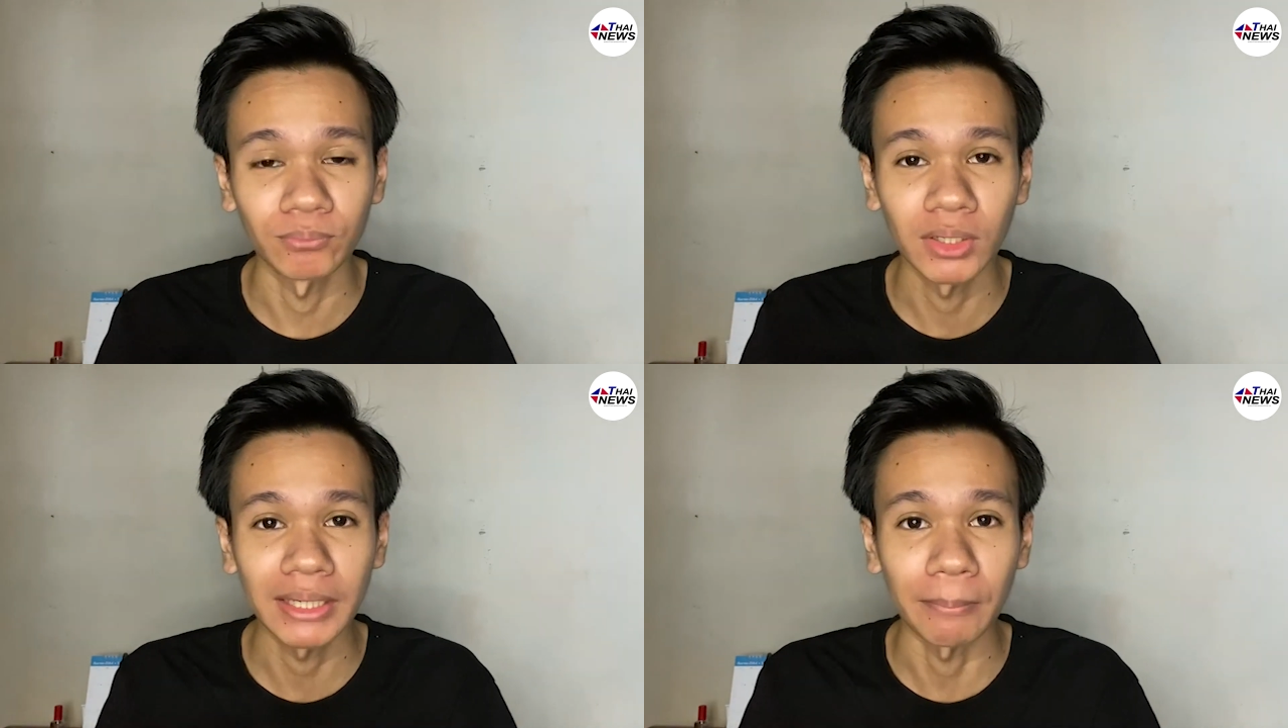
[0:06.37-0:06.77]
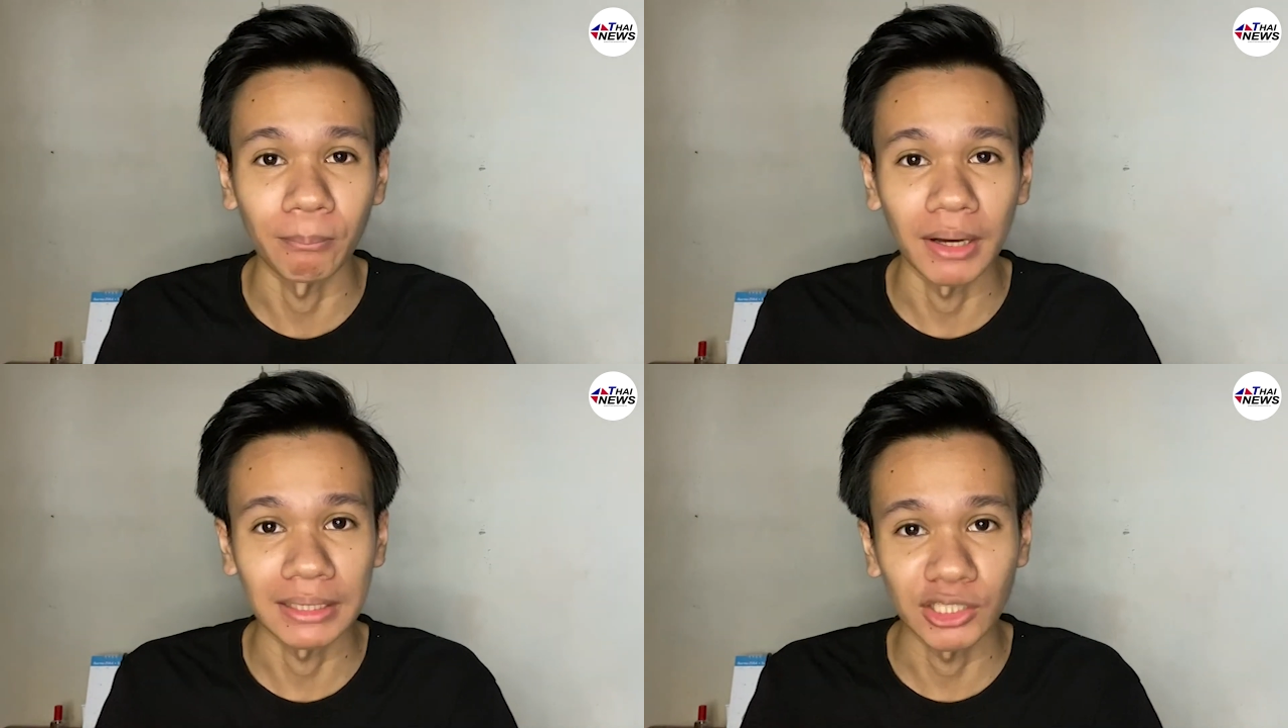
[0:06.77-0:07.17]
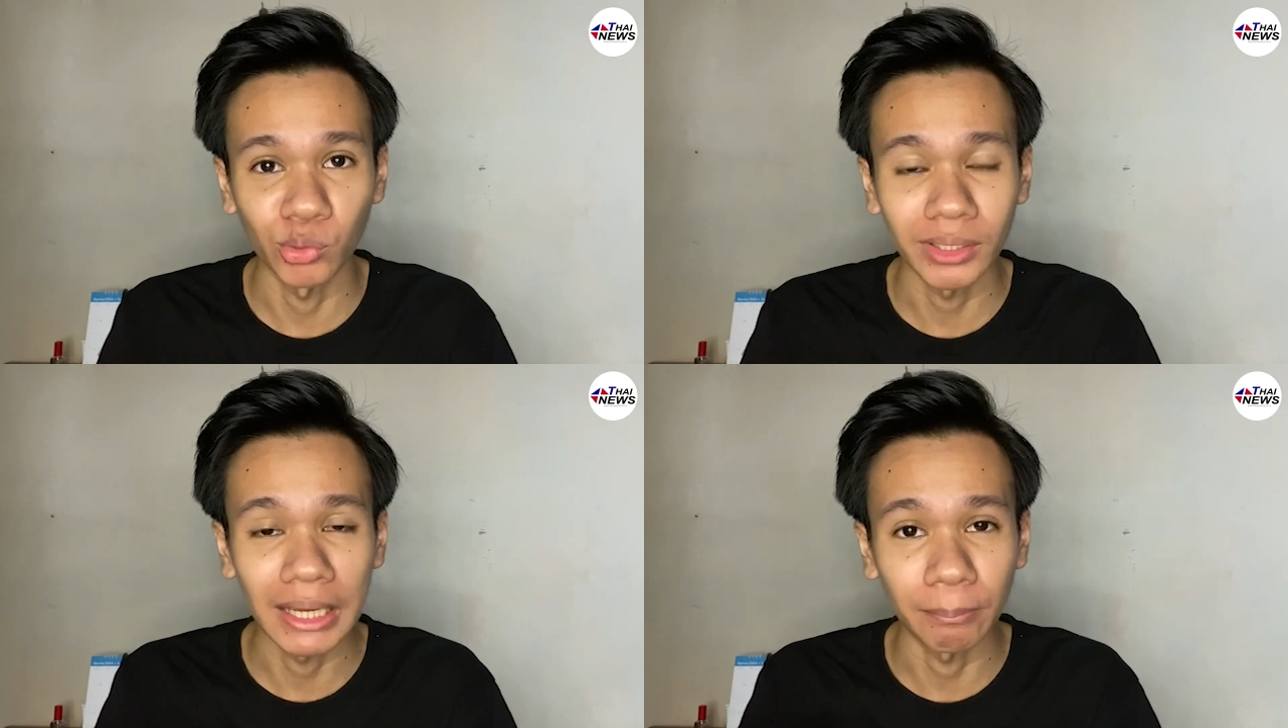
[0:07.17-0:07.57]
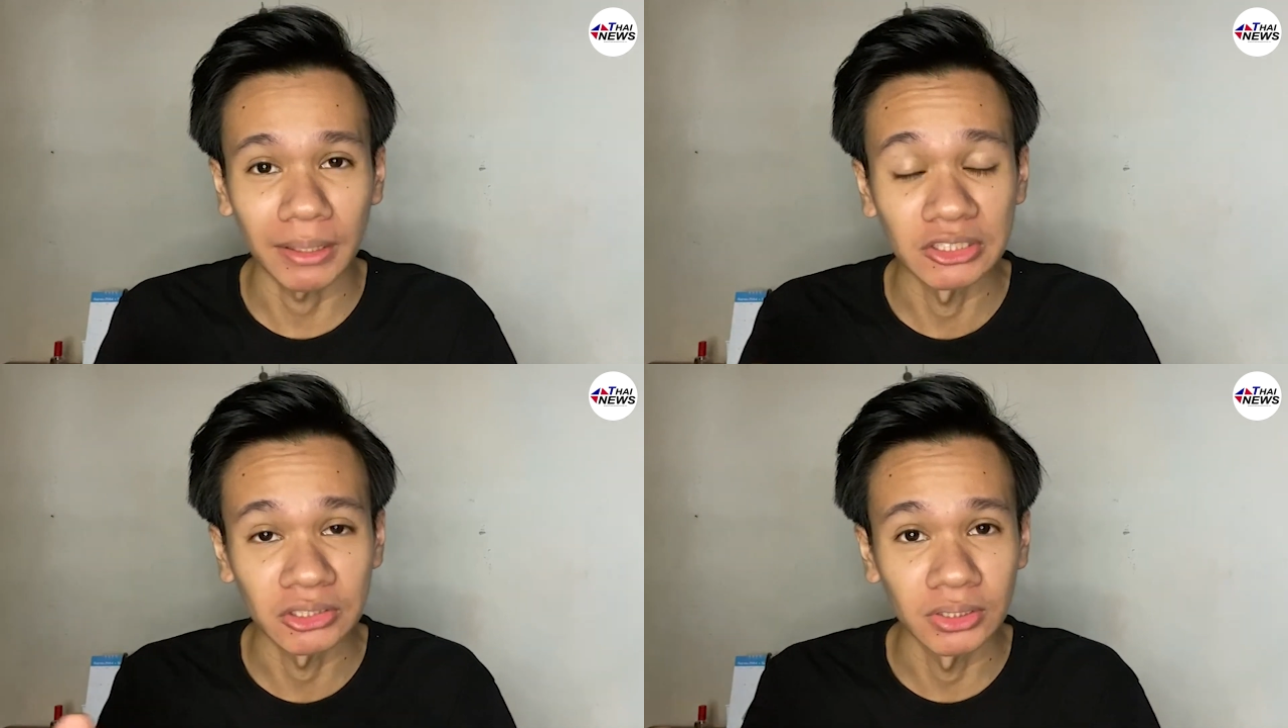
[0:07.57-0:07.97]
ที่เก็บมาทั้งชีวิตเนี่ยไป
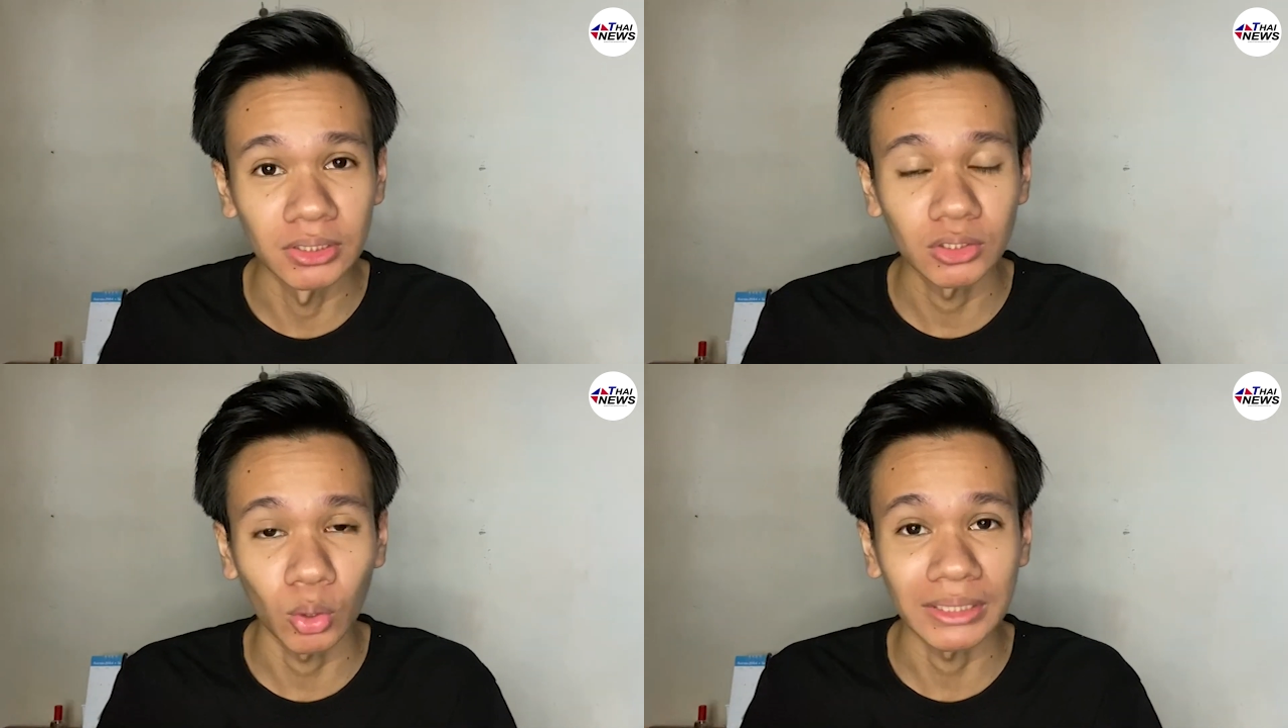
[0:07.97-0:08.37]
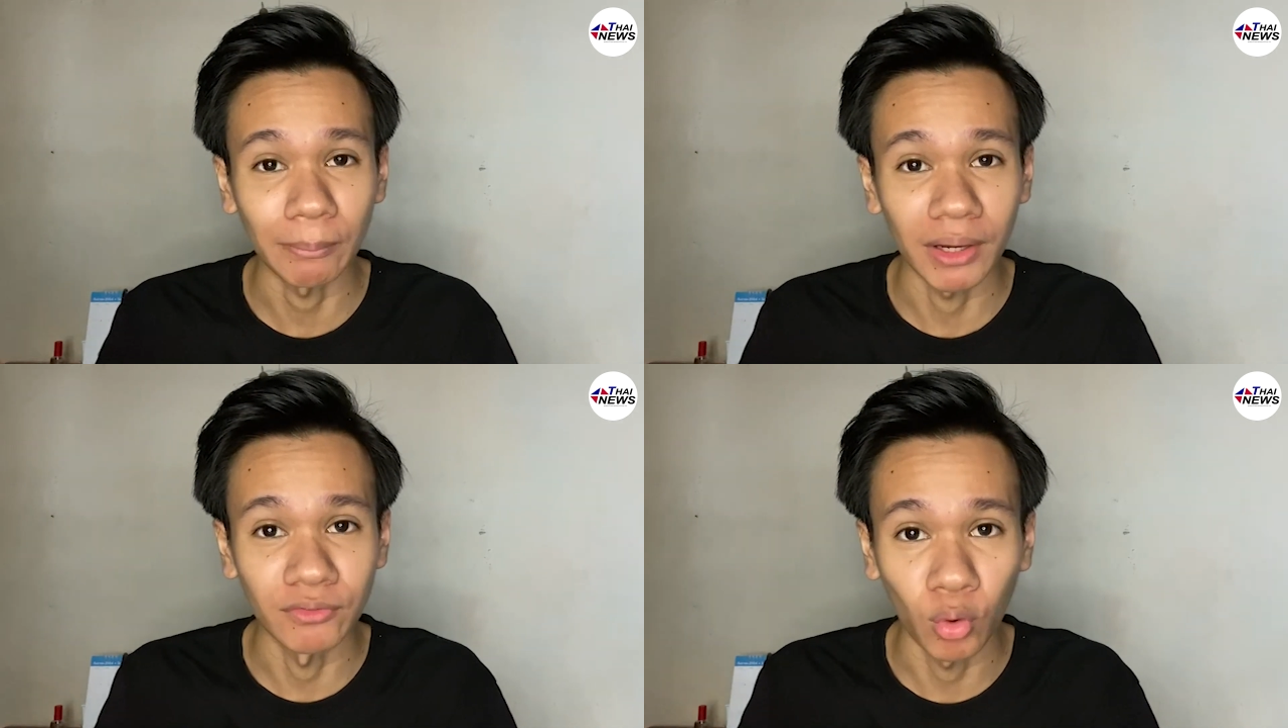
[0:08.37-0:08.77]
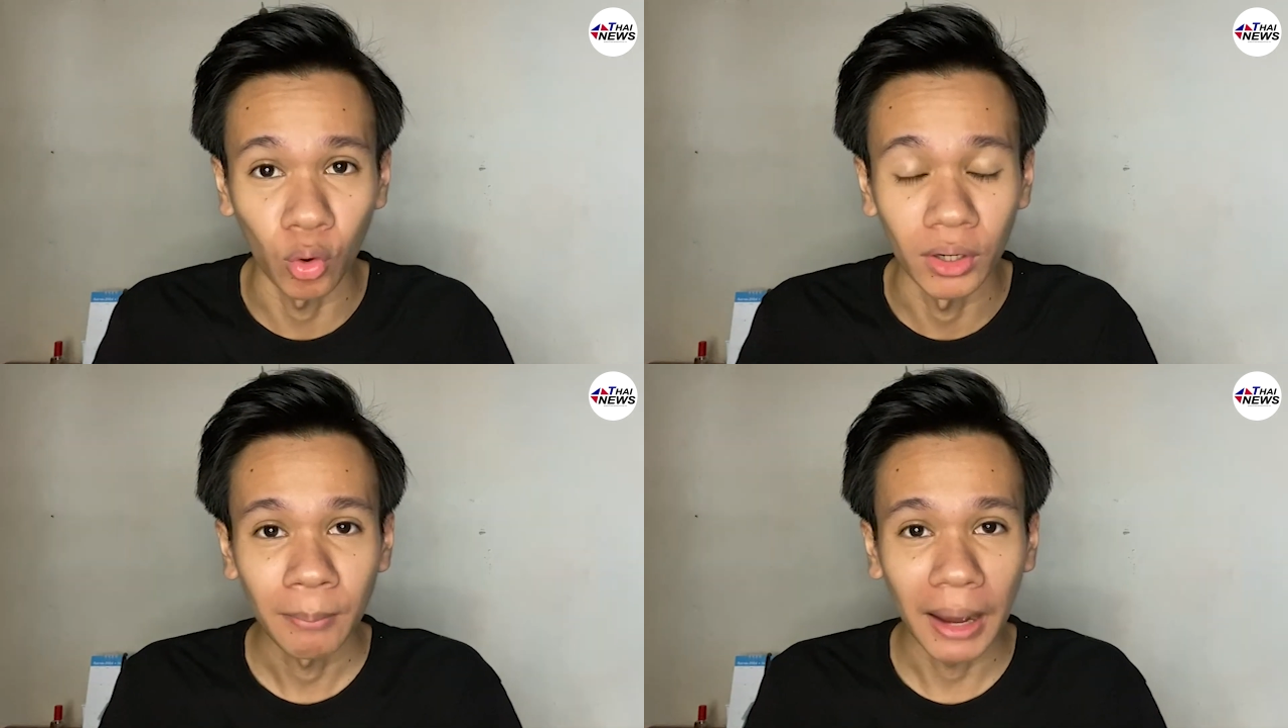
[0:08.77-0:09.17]
ซื้อโทรศัพท์ iPhone